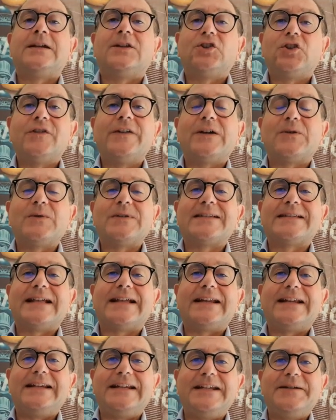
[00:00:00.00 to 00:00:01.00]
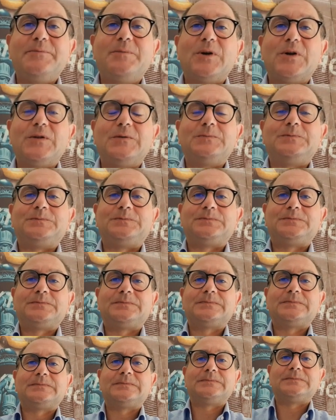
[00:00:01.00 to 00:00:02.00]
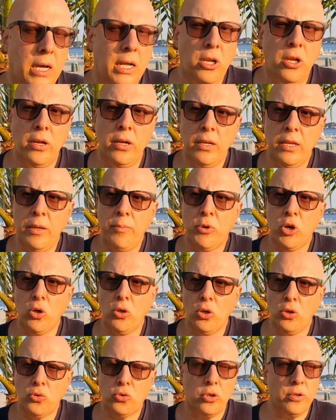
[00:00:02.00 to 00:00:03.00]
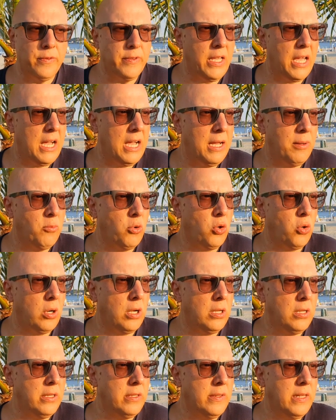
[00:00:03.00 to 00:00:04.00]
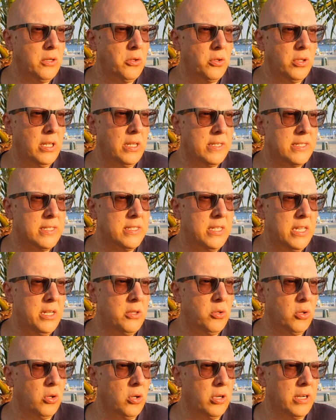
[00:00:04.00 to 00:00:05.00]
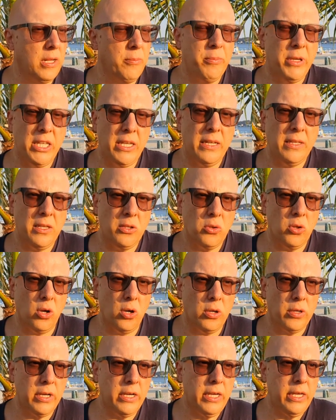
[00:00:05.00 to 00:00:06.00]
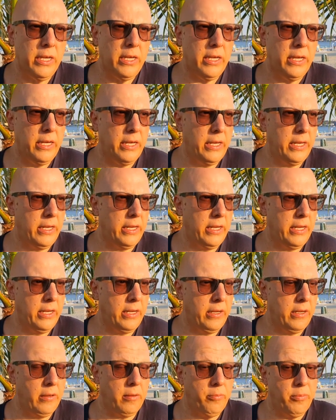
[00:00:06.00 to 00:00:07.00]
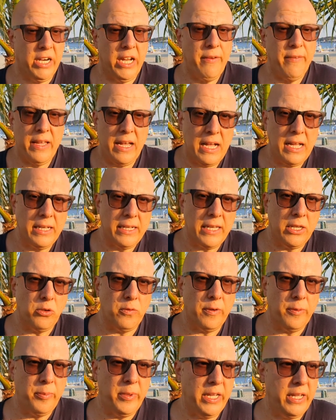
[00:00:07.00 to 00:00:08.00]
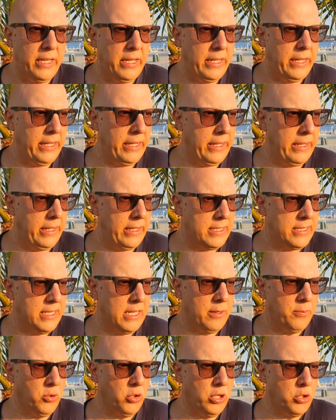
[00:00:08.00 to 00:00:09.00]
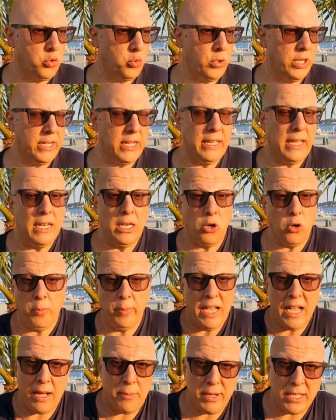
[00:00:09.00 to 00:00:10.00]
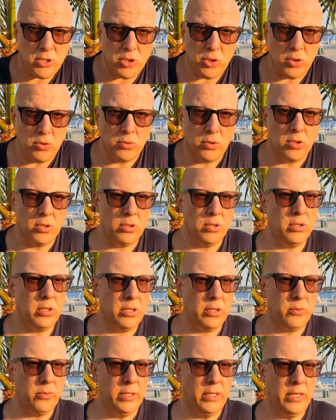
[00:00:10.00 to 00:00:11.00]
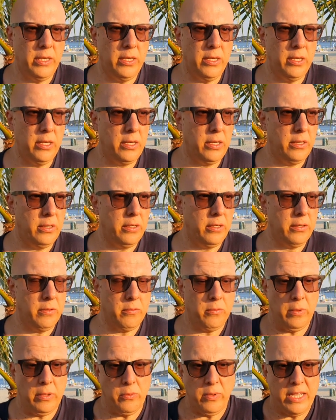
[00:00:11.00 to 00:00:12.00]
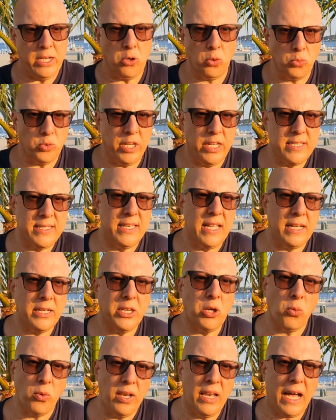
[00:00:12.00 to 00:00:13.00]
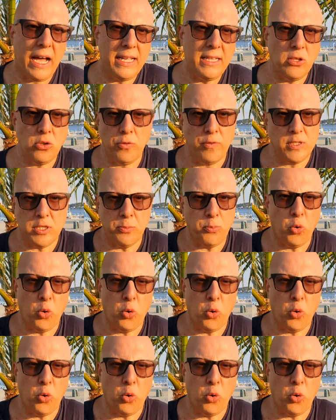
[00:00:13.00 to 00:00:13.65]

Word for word: Dove acquistare il libro? Allora, il libro lo troviamo all'interno del sito Gambini Editore e a breve anche dovrebbe essere pure sui canali come Amazon, eh, quindi quei contesti anche online dove si può